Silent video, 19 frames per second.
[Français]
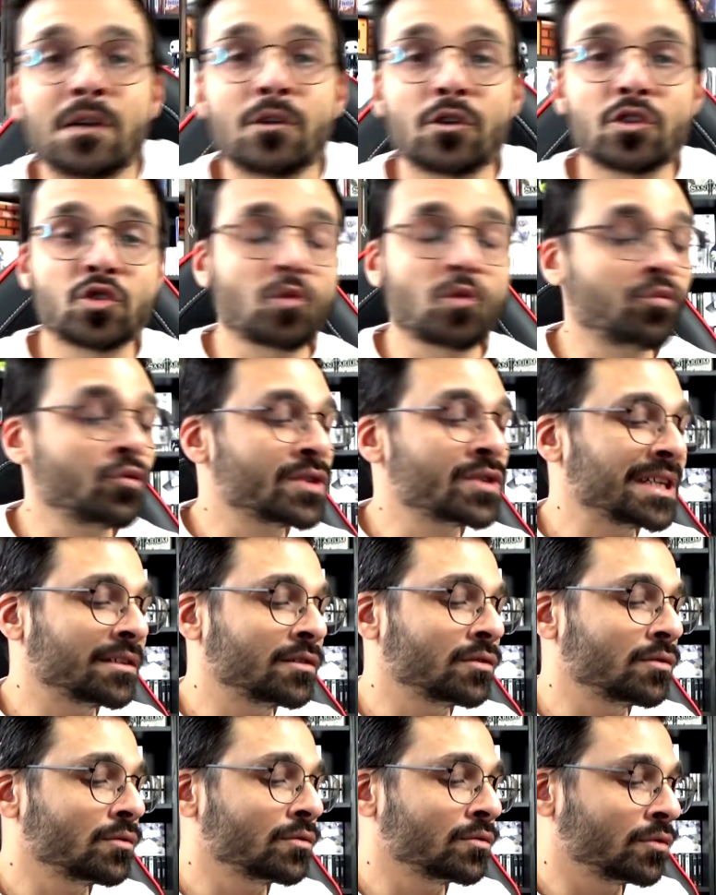Alors, sans plus
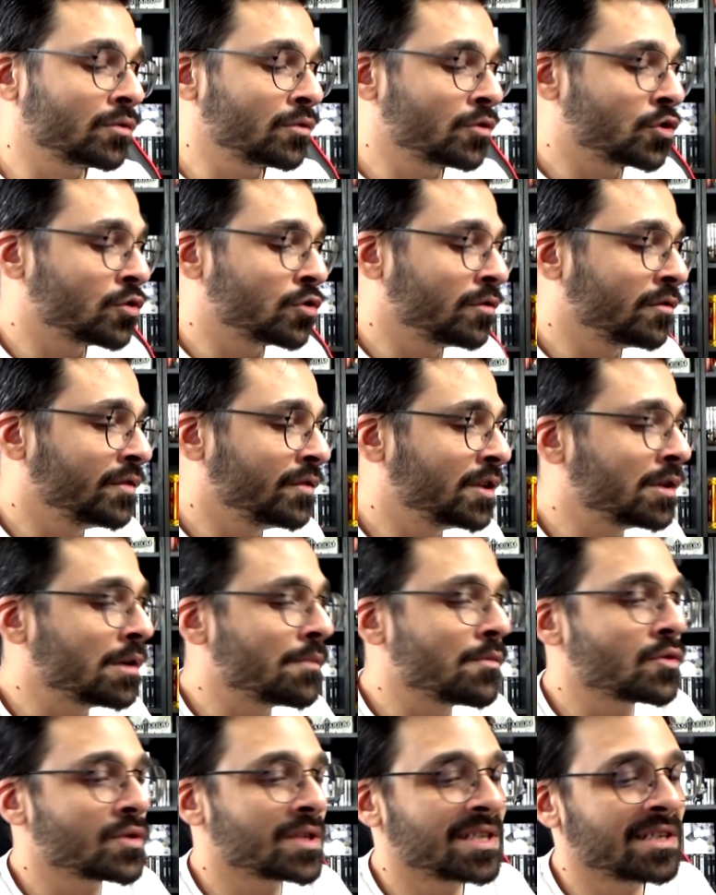attendre, je vais
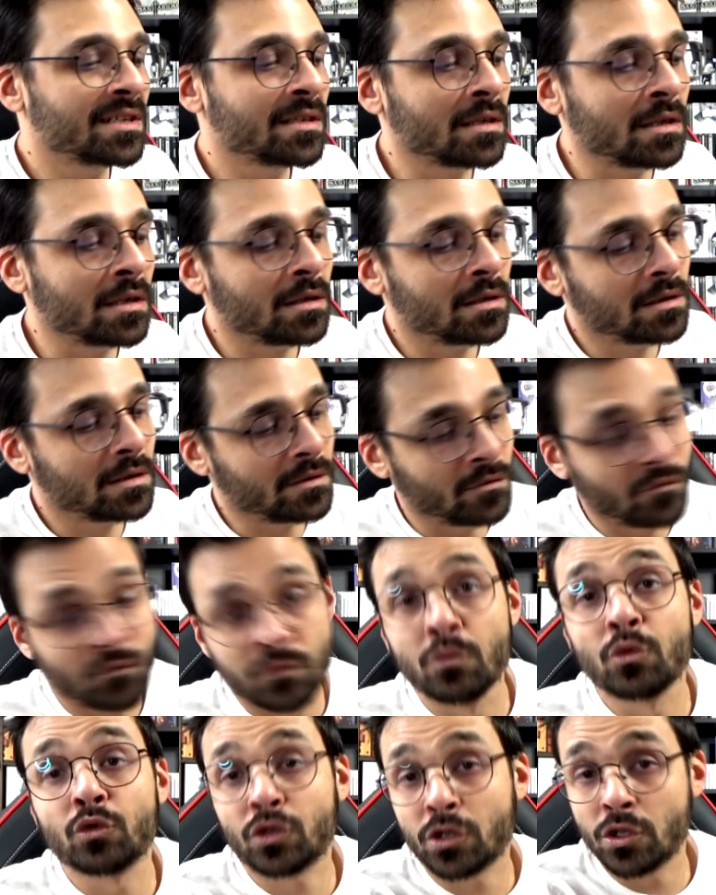commencer à
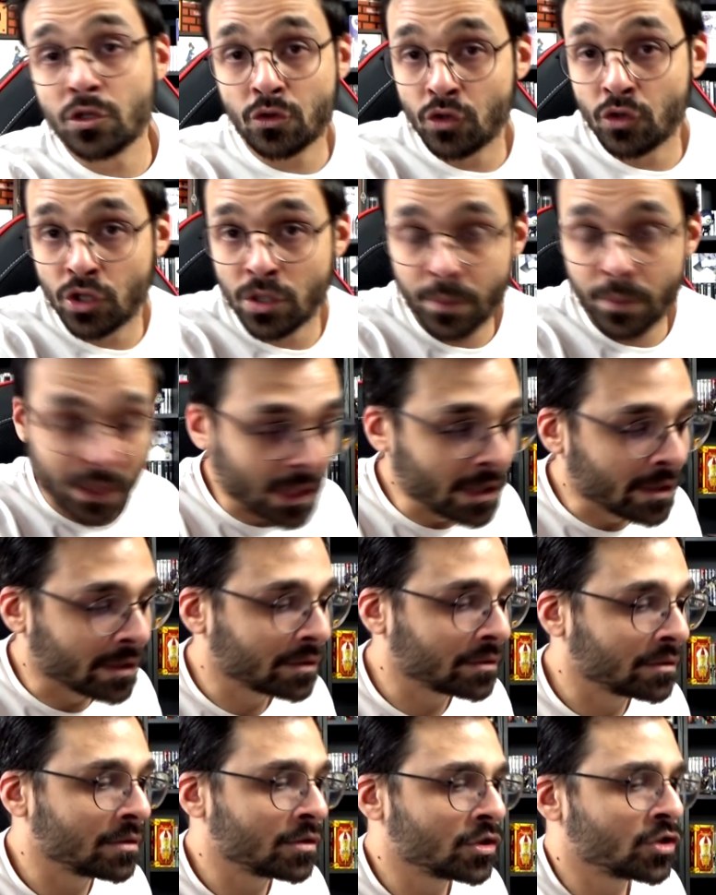vous montrer ce que j'ai pris.
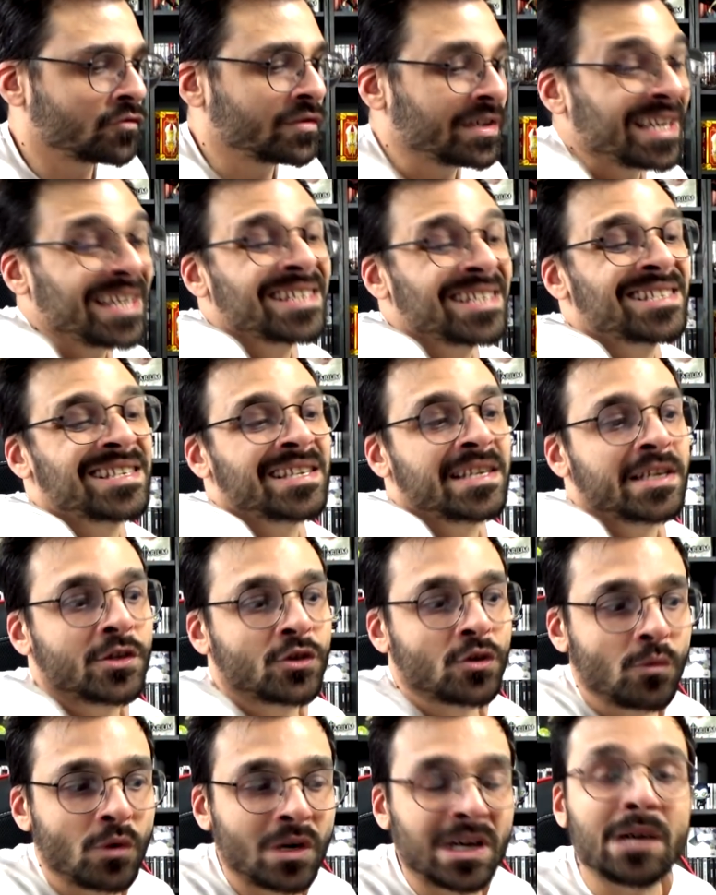Hein. Je vais essayer
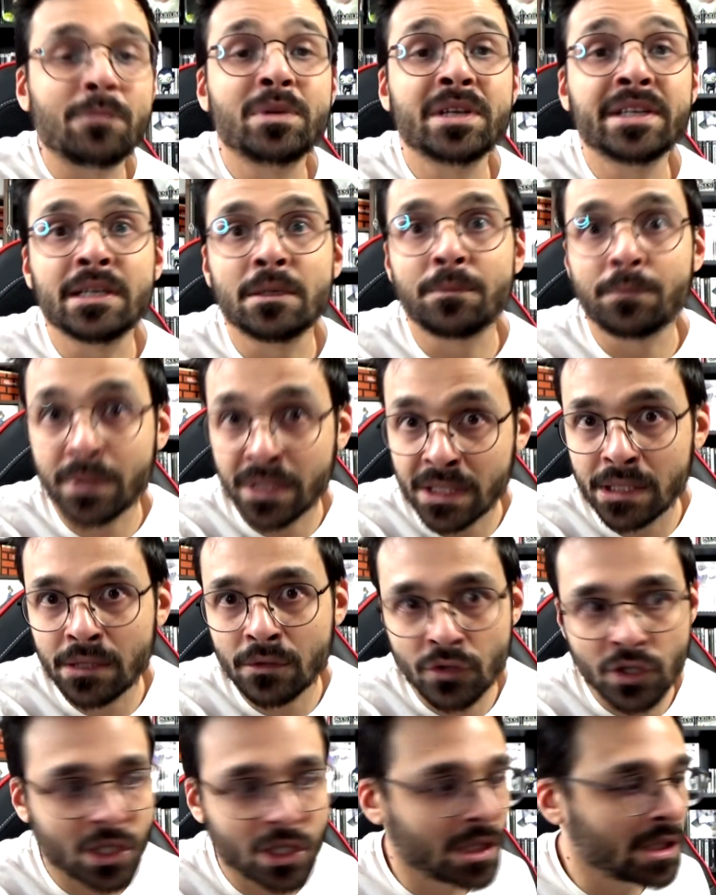de me rappeler des prix
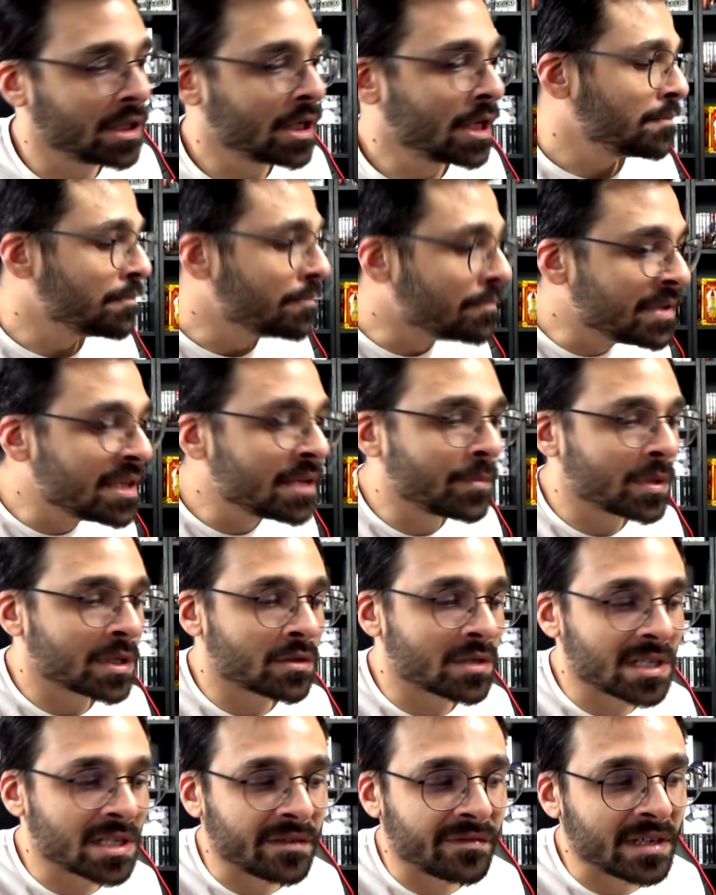que j'ai mis parce
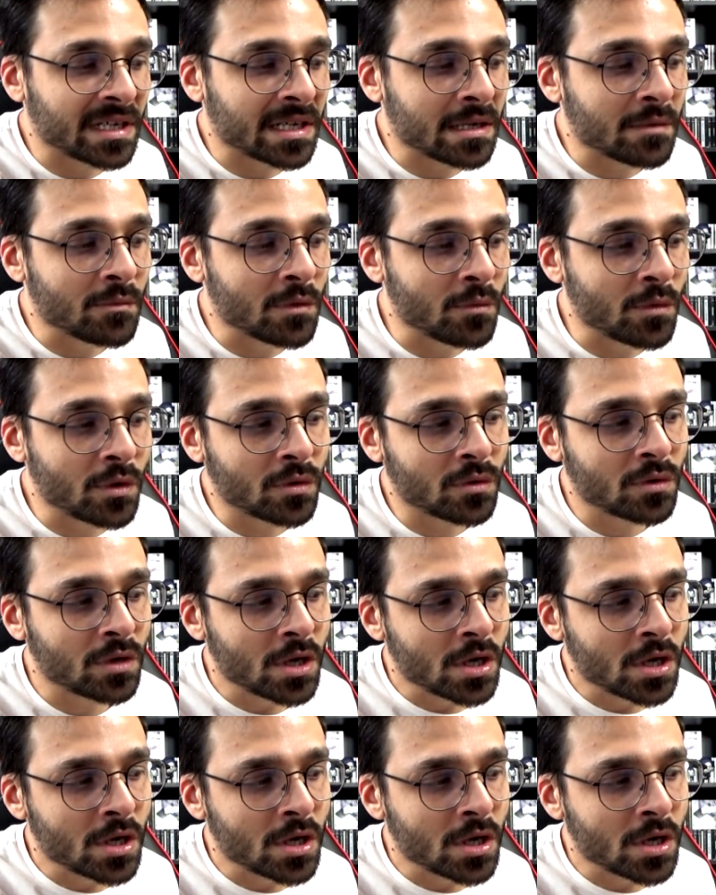que ça fait un moment.